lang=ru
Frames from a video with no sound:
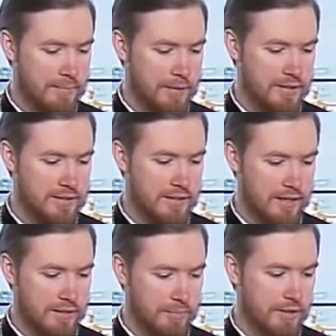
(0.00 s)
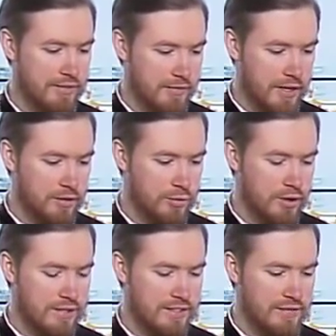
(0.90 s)
призванию
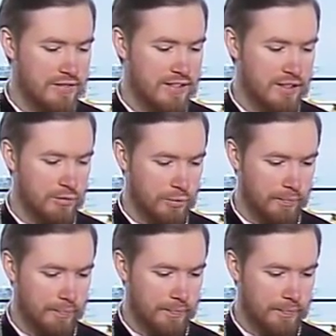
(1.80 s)
идти в страну,